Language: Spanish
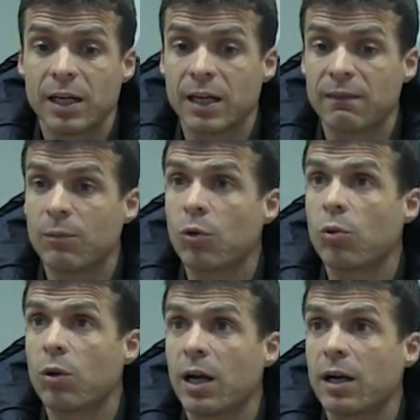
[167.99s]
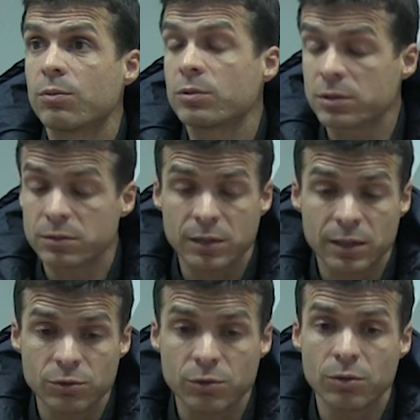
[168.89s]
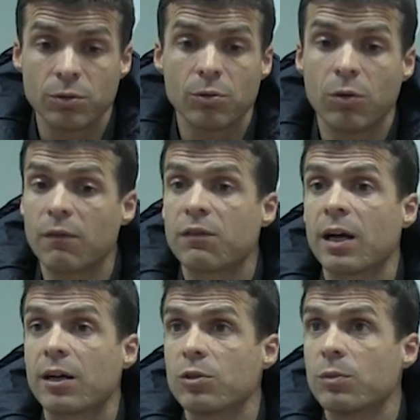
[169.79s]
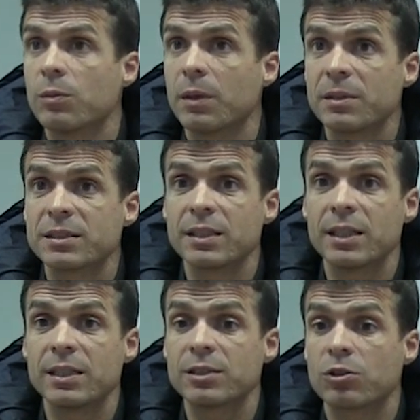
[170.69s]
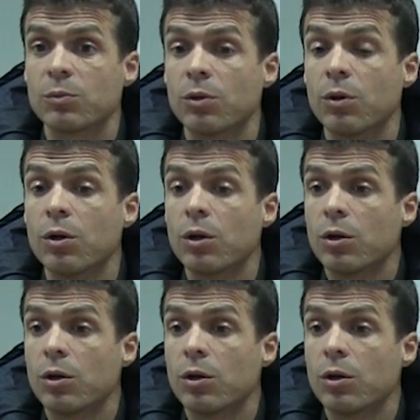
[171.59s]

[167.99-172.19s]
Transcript: a nivel muscular, pues tanto Juan Fran como Pepe Sellés, como,